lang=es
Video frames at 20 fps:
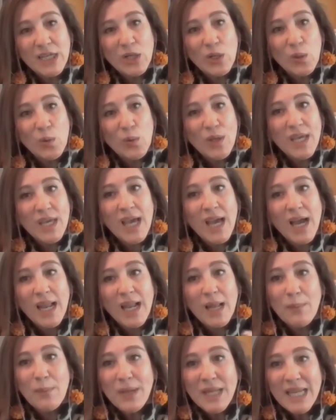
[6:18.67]
incluye a
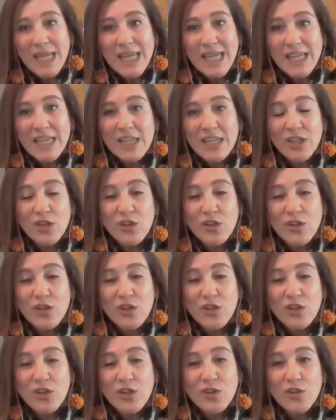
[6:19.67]
las mini
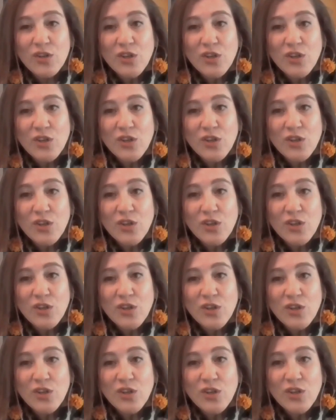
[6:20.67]
hidro solo hasta
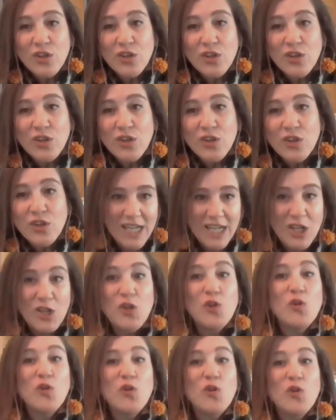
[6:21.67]
20 megas.
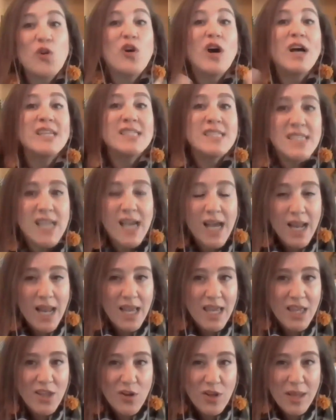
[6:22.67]
Eh, no
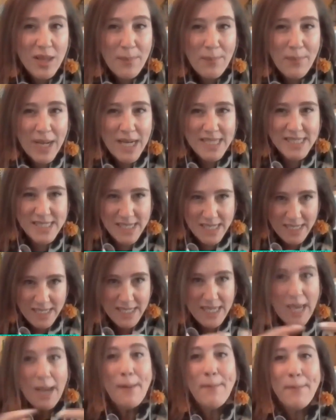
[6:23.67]
hacía las hidro de
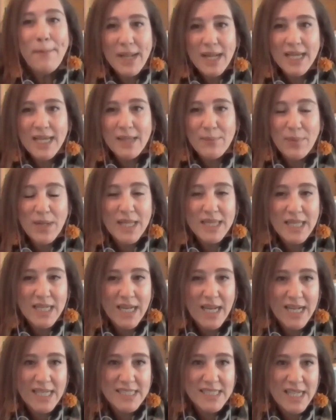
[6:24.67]
embalse, ¿ya? Para, que, para
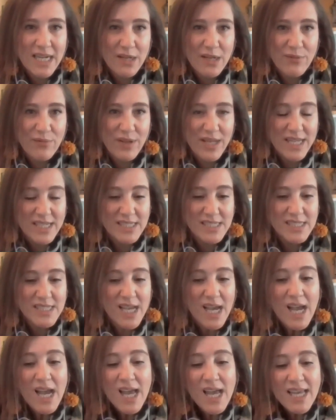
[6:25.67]
tener esa
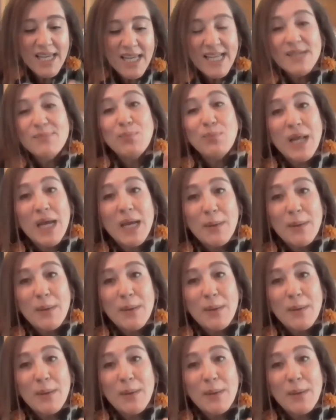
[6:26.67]
referencia. Y